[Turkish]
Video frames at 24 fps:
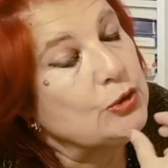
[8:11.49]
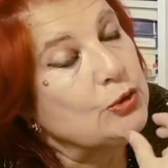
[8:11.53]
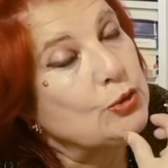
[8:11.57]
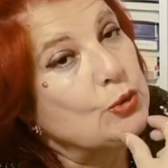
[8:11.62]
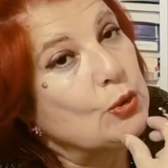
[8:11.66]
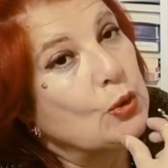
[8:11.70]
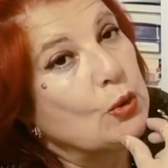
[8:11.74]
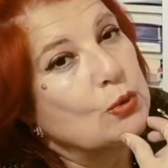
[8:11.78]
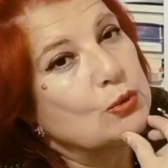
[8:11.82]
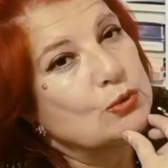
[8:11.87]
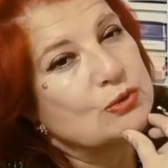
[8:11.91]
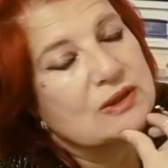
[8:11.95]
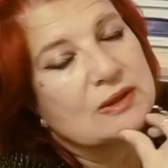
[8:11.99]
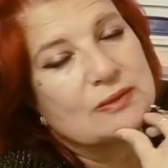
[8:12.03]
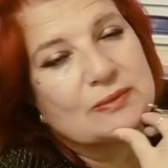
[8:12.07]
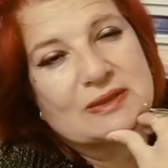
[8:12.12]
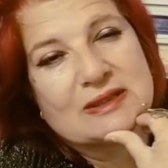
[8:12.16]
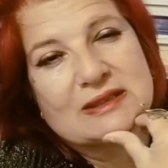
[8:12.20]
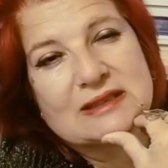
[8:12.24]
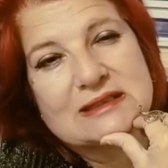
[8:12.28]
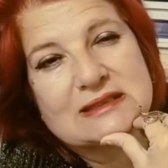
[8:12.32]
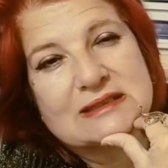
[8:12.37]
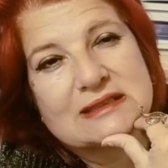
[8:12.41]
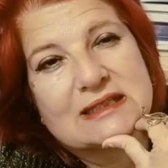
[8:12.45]
Yok
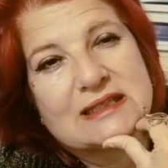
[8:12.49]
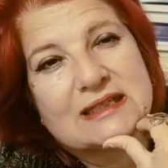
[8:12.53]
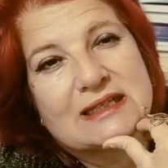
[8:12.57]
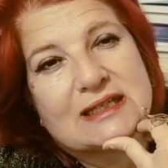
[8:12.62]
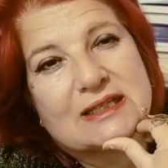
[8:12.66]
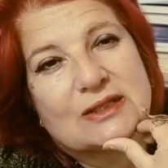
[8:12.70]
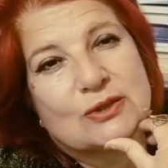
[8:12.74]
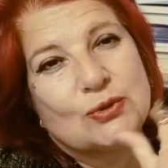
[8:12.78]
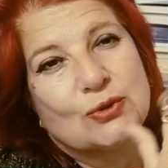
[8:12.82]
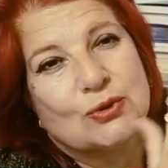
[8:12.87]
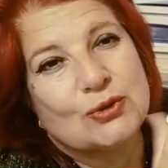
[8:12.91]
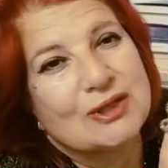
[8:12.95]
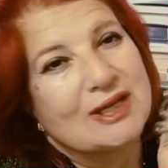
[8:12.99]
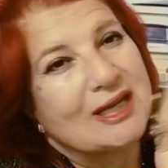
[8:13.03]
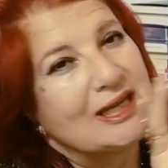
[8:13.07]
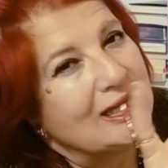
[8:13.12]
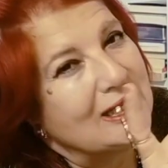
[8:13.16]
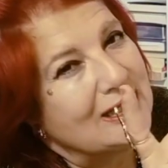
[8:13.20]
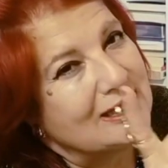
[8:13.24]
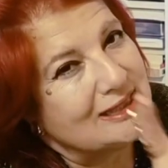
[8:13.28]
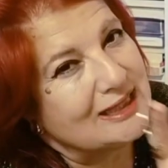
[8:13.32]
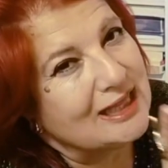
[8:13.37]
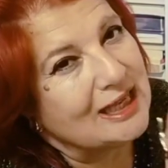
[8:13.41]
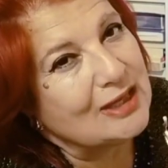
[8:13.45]
demeniz gerekiyor.
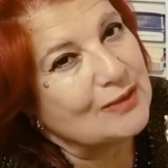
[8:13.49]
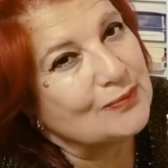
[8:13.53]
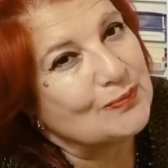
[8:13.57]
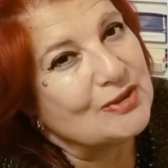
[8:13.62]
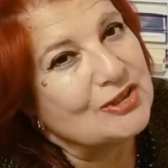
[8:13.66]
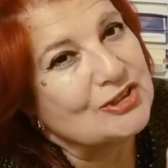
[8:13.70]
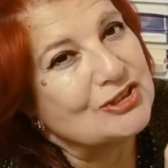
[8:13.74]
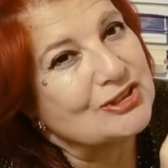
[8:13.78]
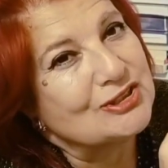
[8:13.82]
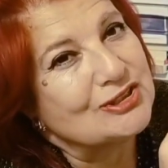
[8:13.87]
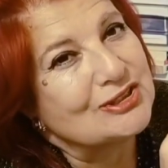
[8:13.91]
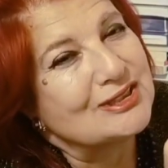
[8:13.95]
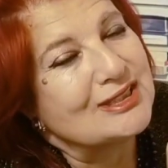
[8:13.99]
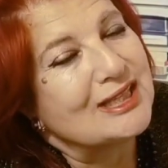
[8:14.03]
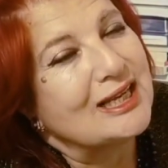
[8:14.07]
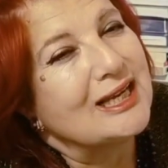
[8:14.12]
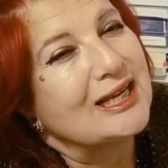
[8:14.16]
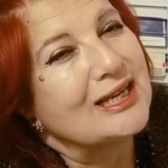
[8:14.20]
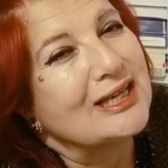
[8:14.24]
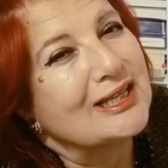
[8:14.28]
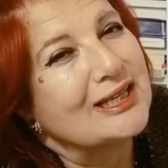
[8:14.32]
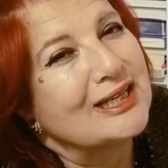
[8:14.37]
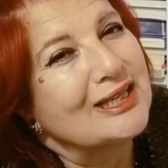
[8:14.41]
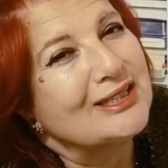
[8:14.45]
Tek başınıza
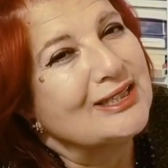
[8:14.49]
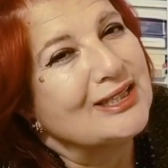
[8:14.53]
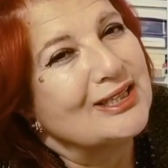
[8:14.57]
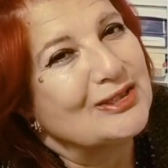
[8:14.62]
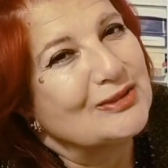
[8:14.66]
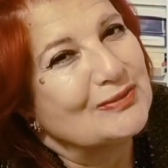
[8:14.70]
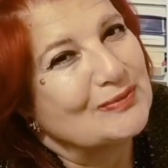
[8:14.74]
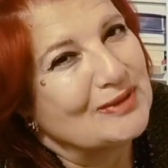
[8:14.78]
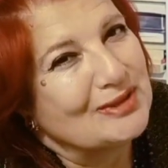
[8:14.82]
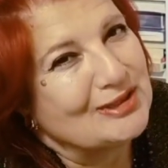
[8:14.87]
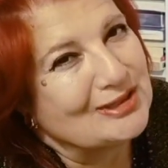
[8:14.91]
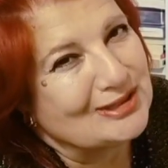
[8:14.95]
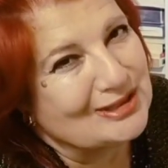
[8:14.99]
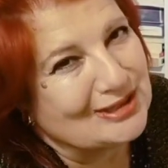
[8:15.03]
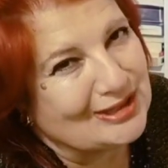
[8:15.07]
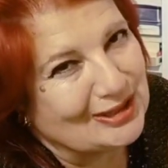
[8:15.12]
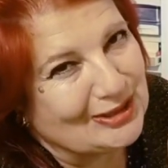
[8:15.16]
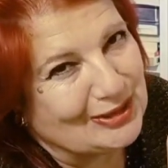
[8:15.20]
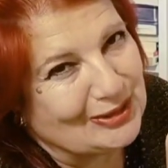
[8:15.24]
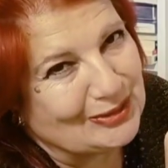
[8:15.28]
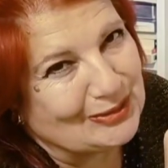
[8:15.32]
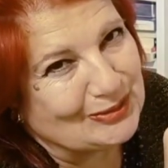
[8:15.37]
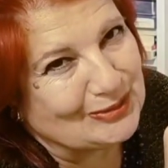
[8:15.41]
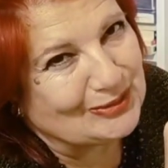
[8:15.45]
hareket etmeniz
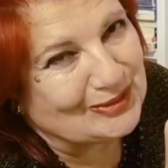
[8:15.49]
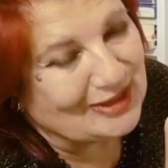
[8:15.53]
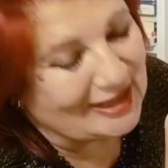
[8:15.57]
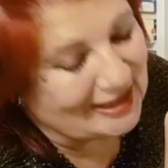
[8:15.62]
gerekiyor